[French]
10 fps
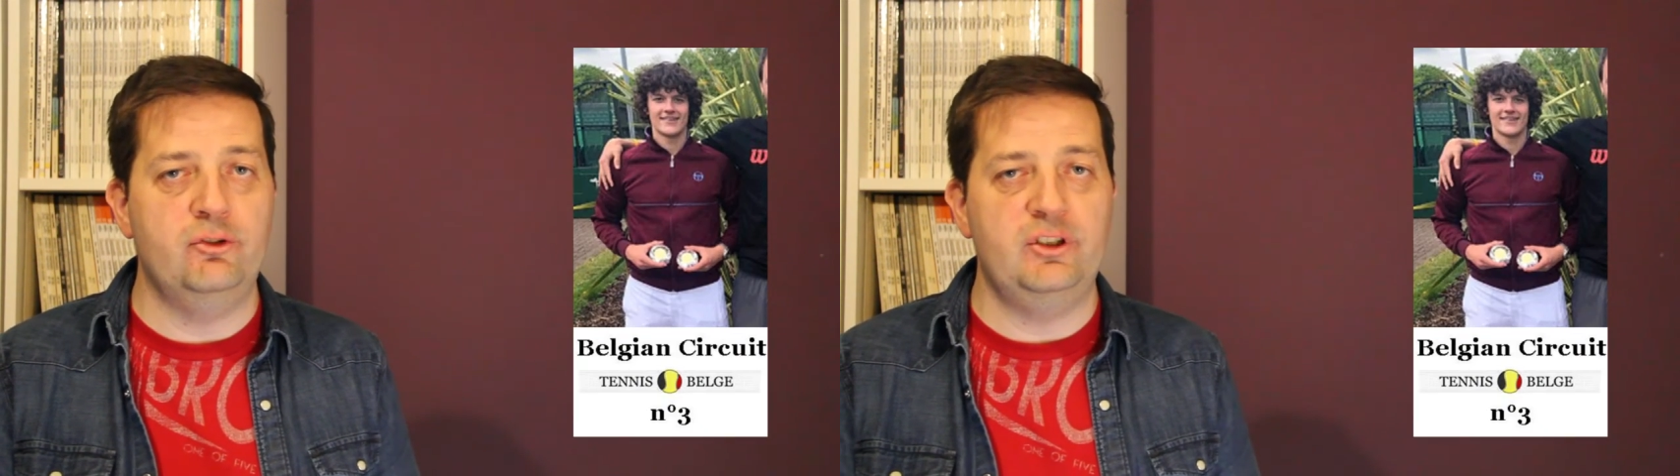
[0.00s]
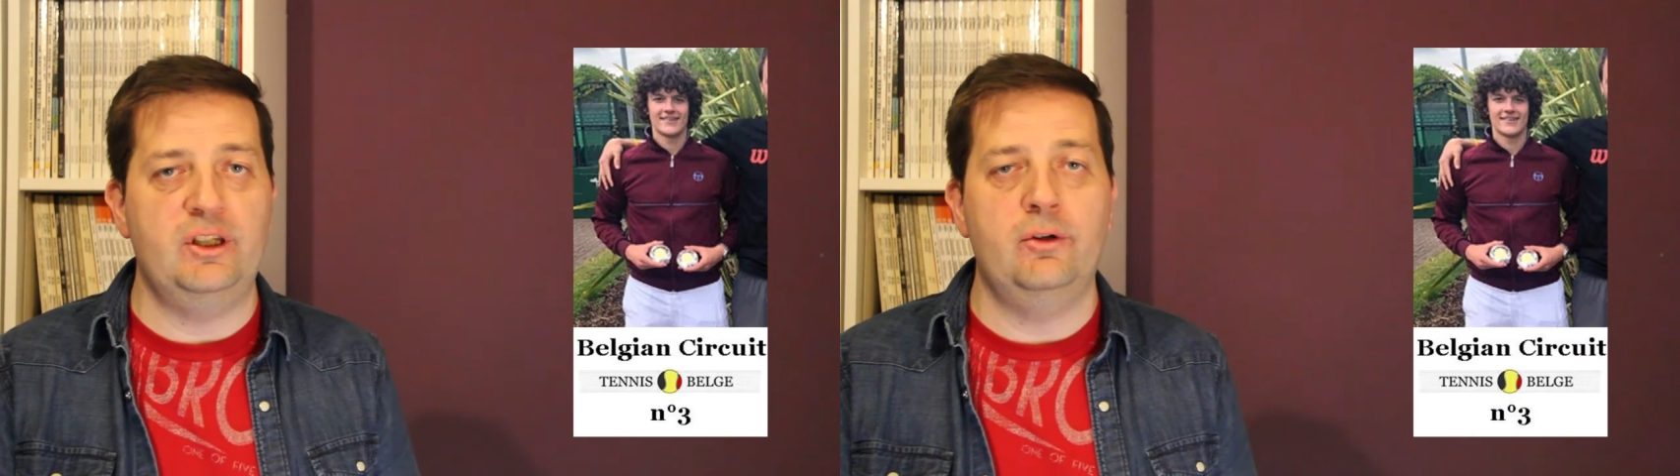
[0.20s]

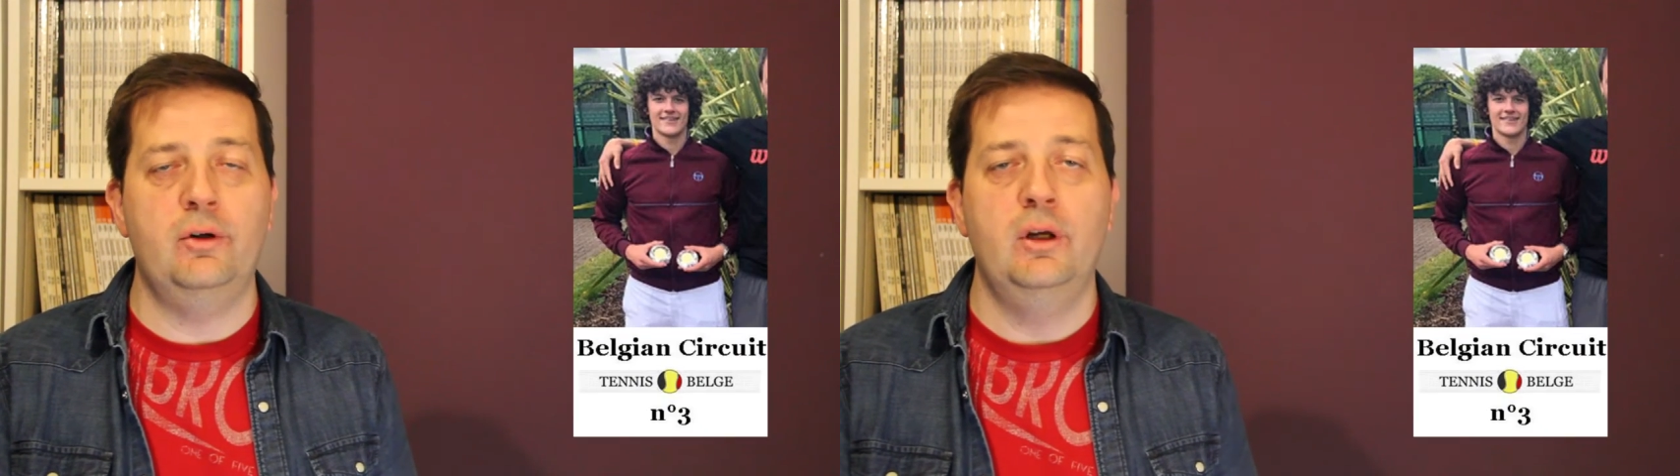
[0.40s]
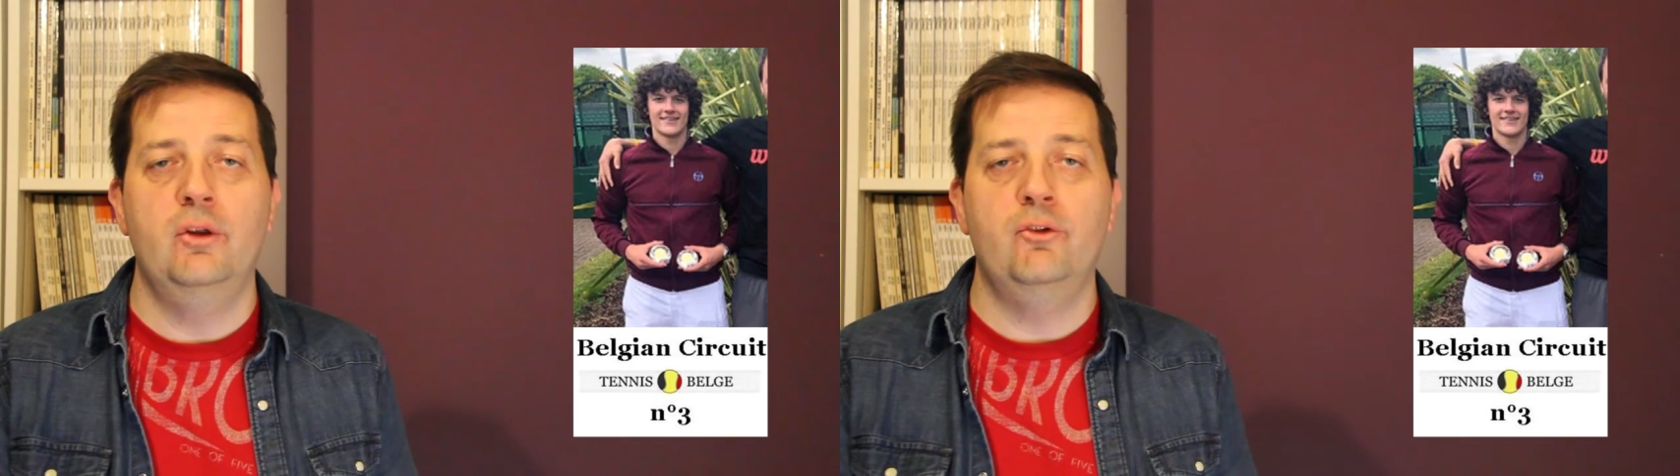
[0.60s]

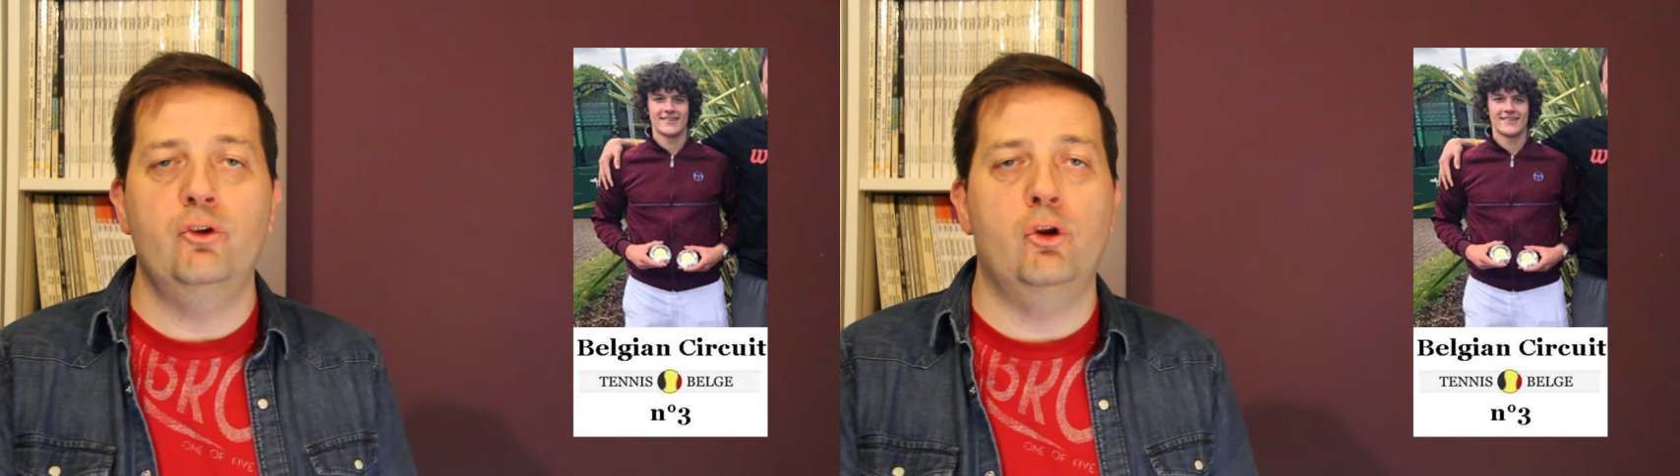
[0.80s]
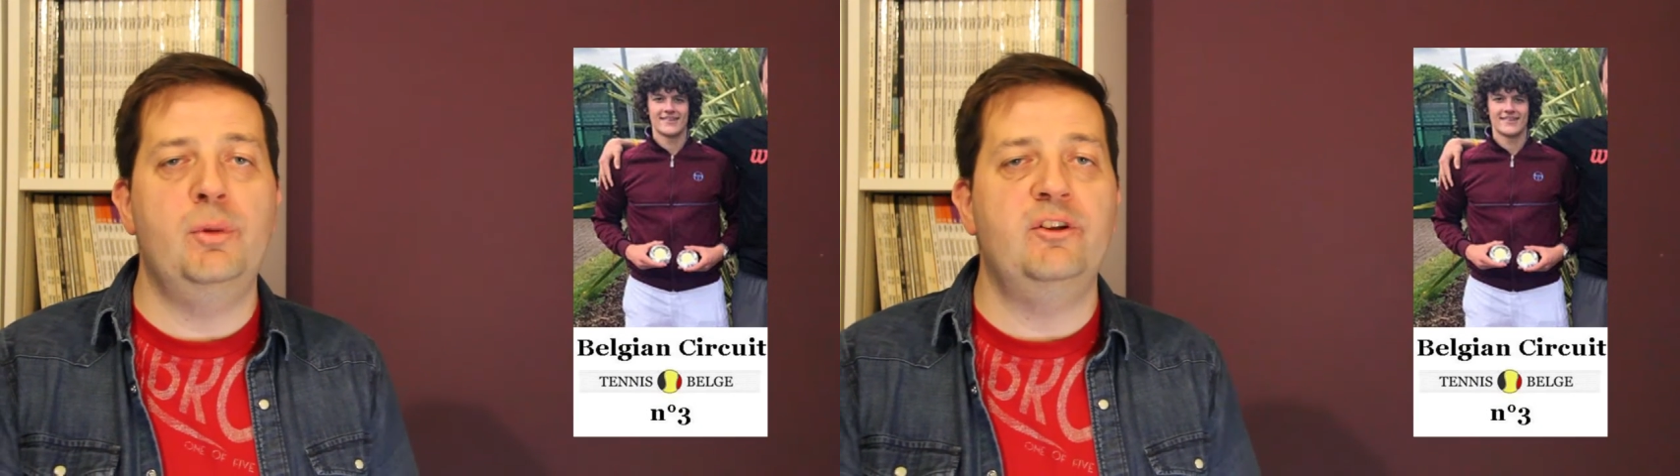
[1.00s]
géant
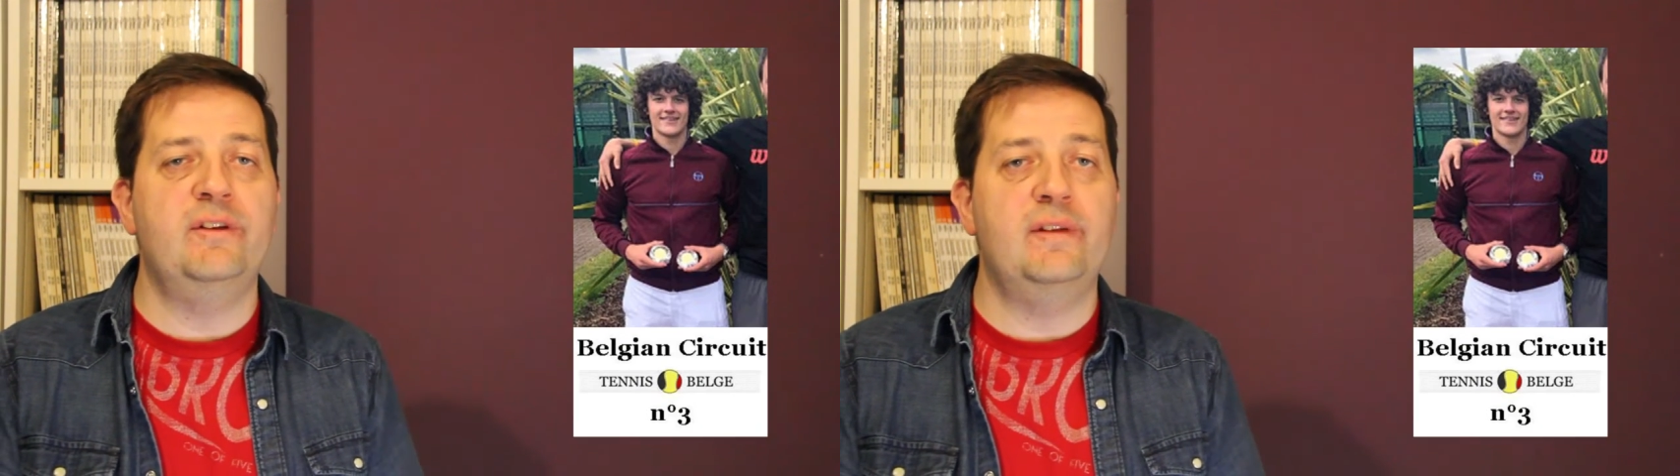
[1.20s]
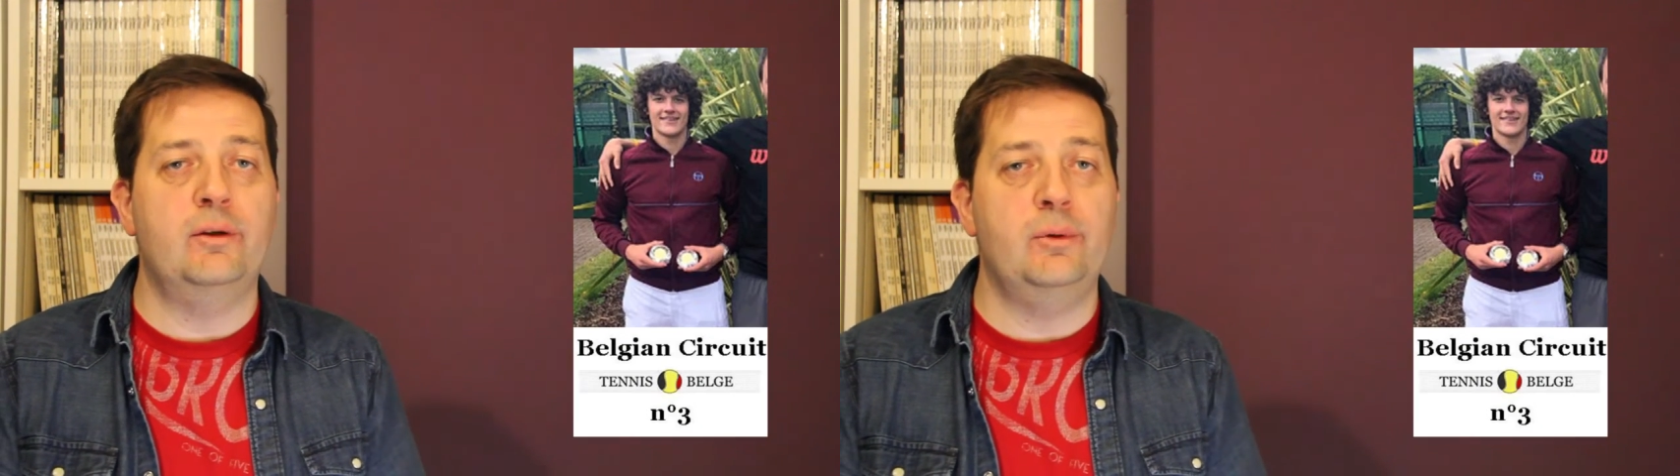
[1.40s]
sur le
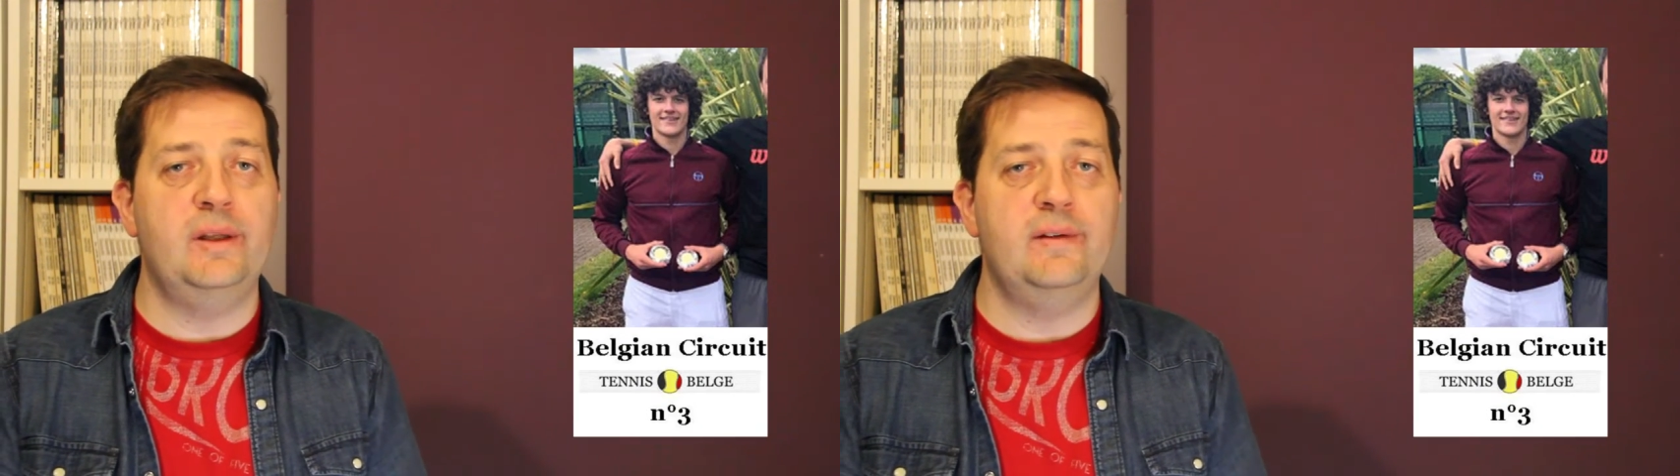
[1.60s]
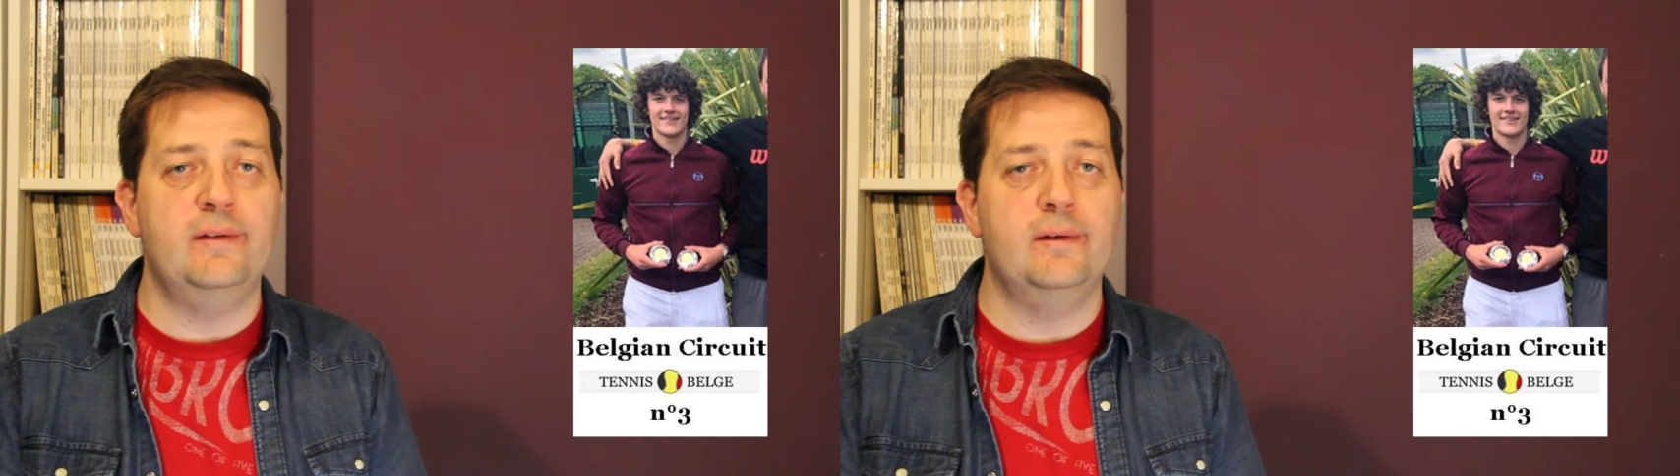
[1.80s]
Belgian Circuit.